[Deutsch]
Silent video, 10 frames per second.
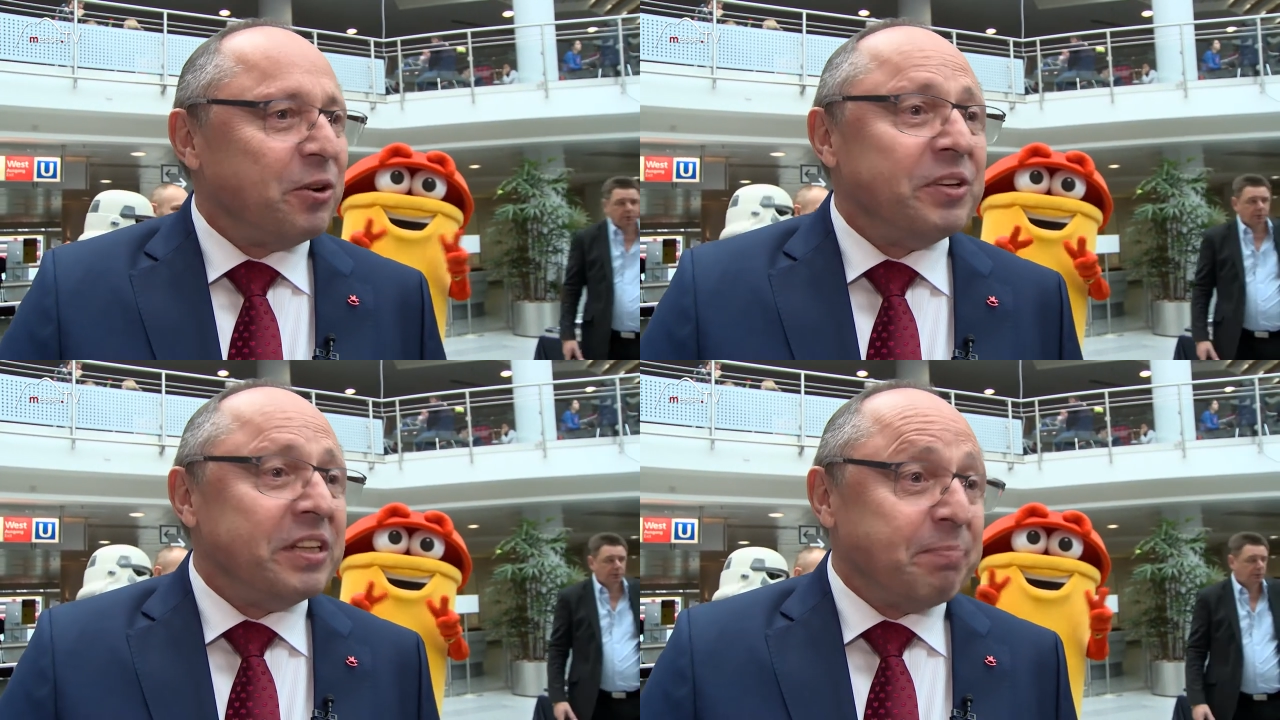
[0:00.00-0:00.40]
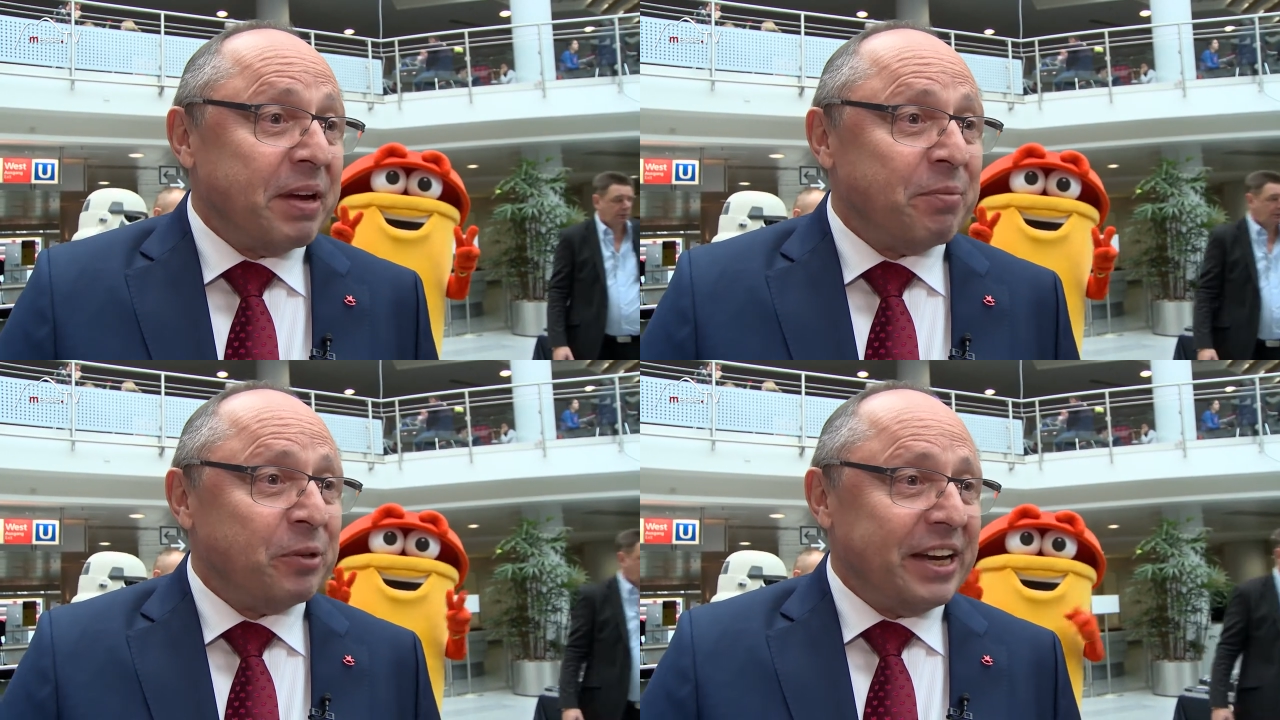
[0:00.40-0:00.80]
und
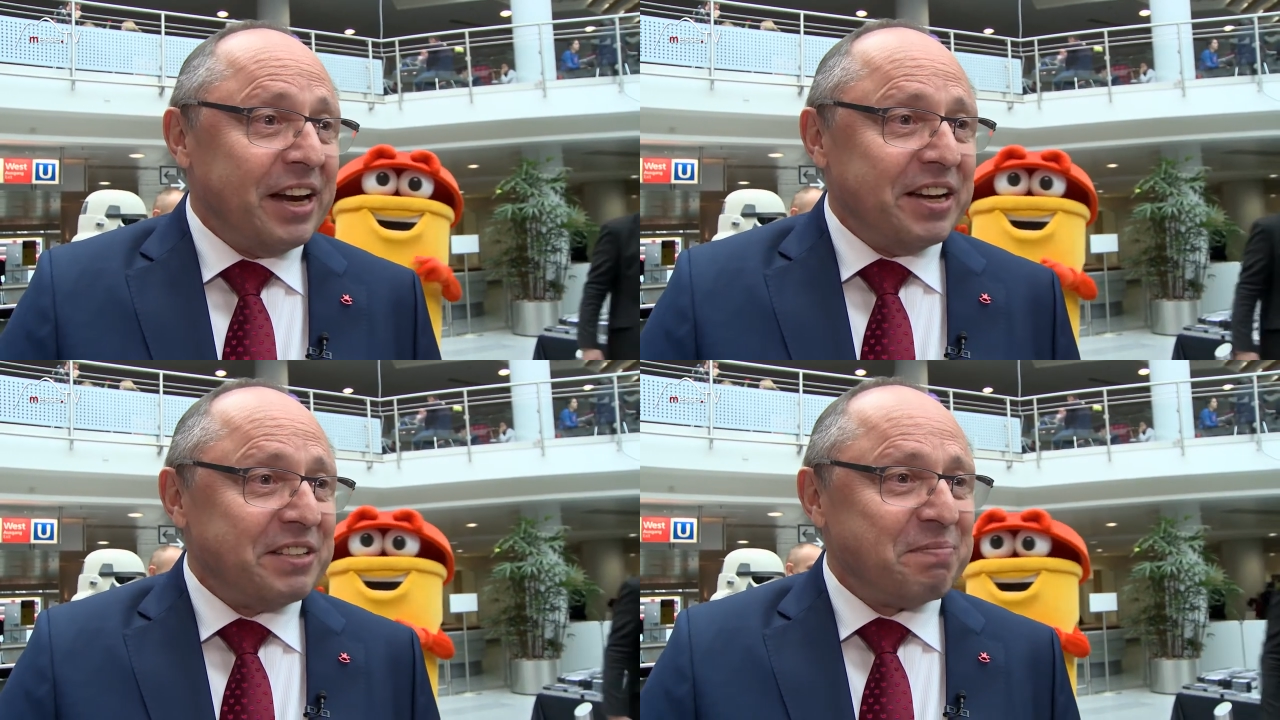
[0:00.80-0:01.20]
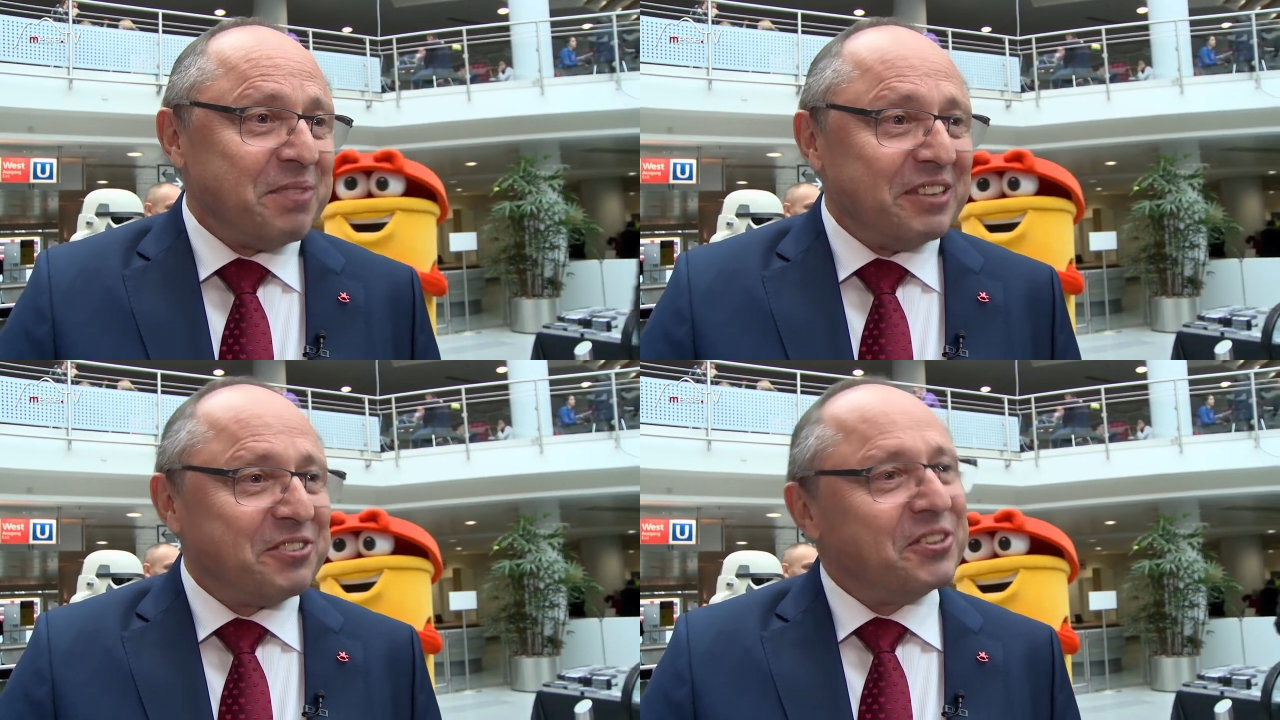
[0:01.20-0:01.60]
bei
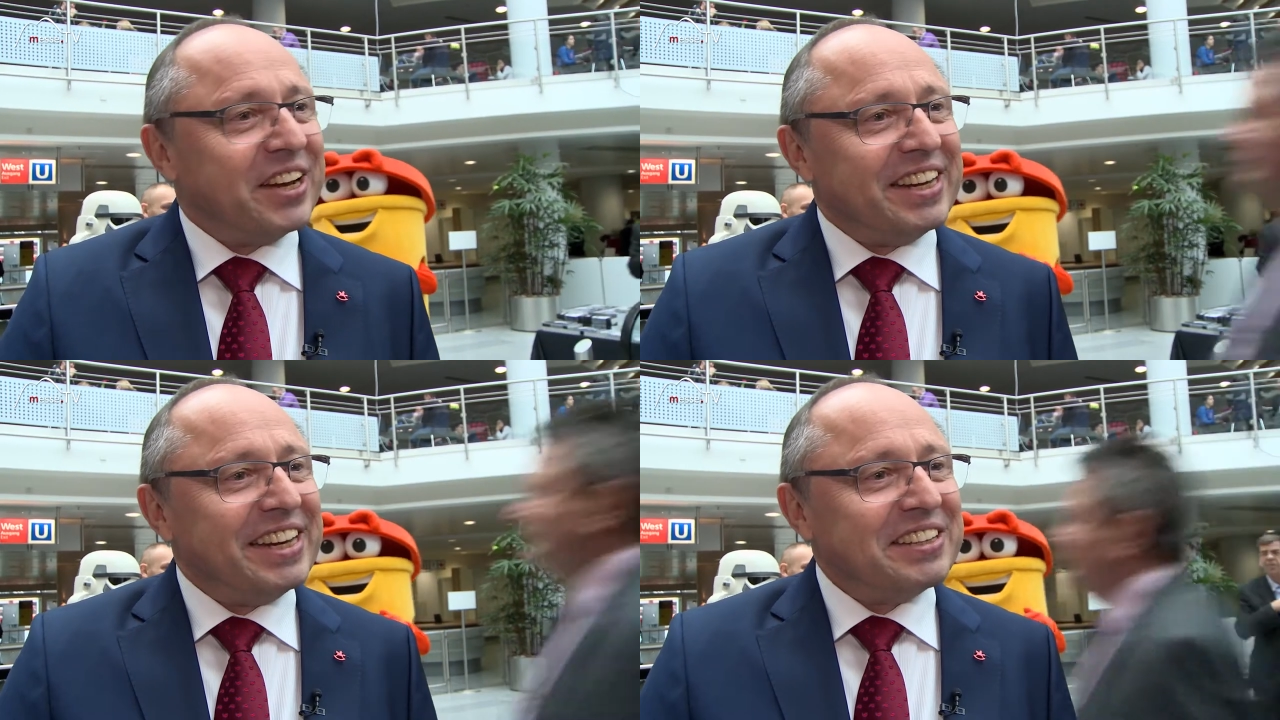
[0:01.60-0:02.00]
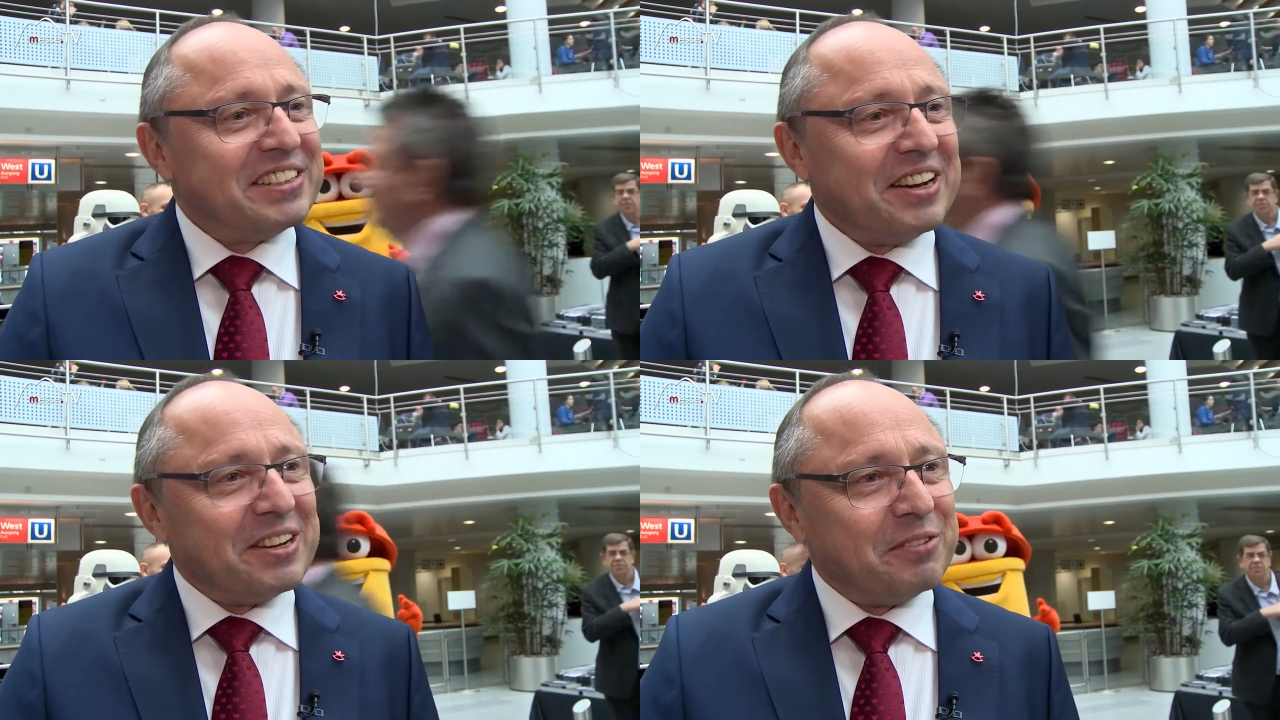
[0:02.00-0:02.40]
Modelleisenbahn schon einige
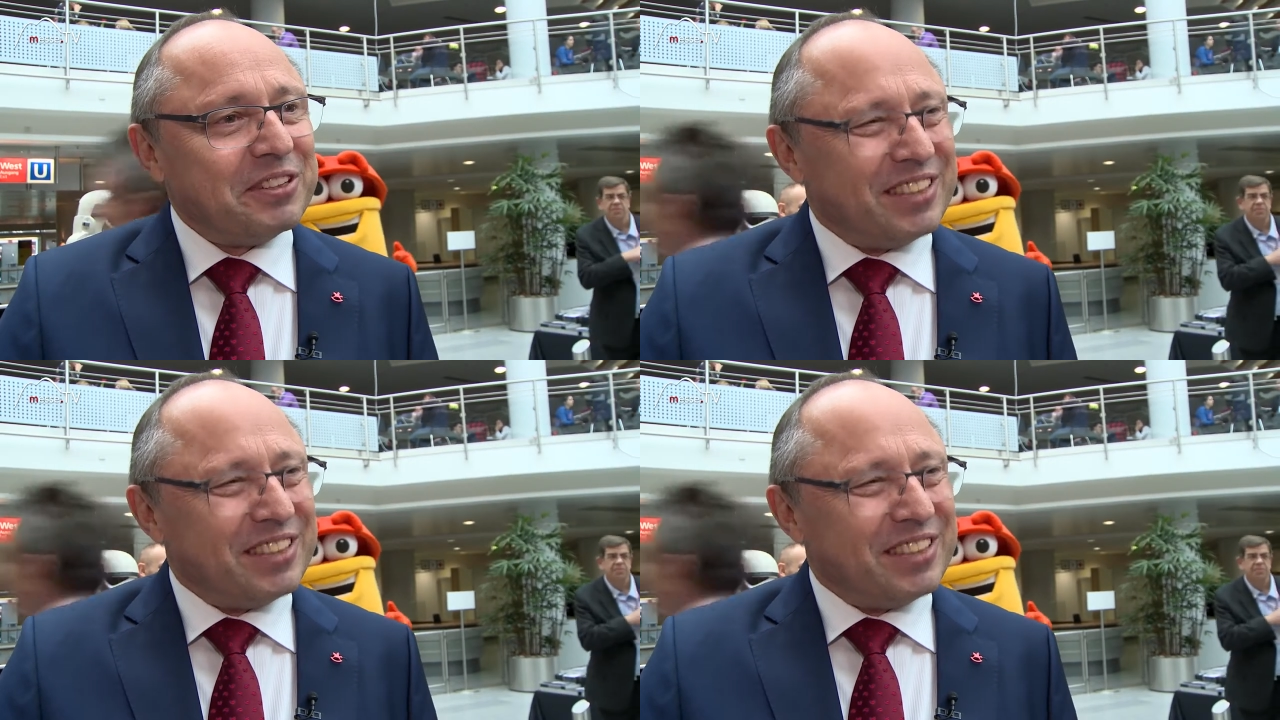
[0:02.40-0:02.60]
Sachen,